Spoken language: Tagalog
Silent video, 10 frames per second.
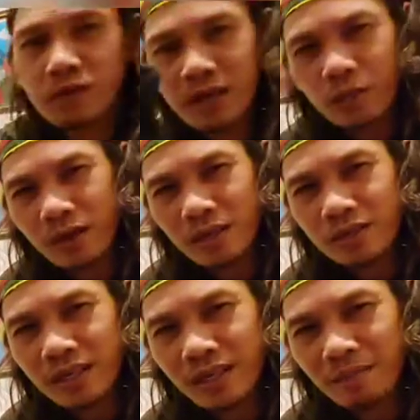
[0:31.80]
you're not wearing
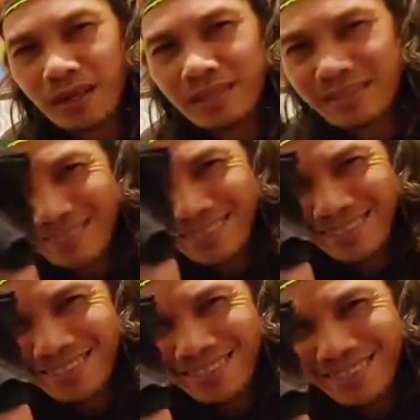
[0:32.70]
your trekking pants,
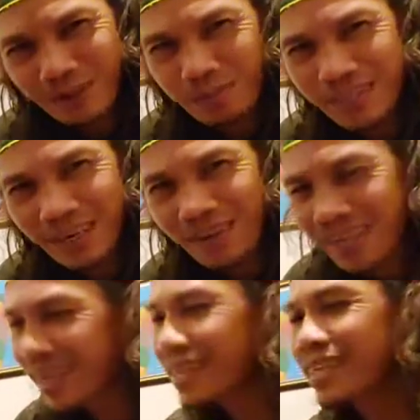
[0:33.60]
may travel
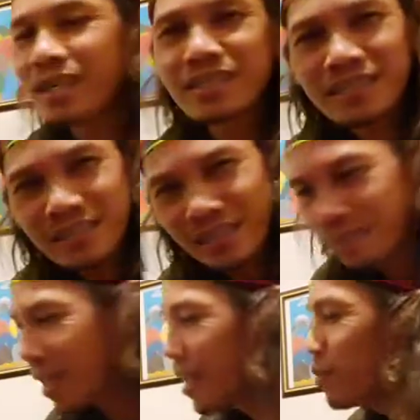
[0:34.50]
ka,
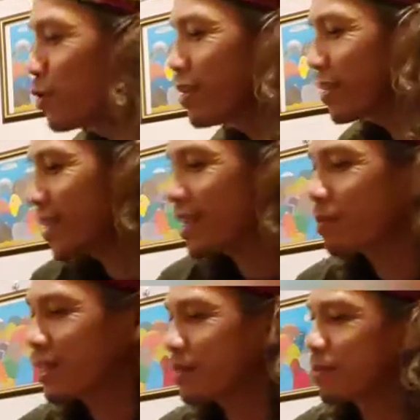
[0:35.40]
dali mo yung
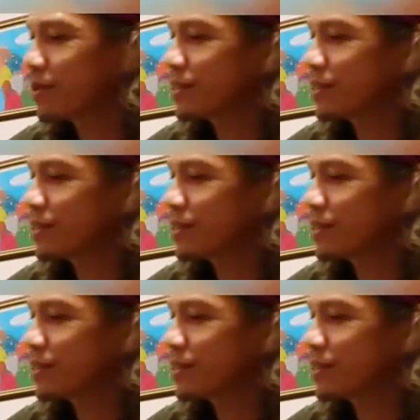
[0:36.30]
trekking pants.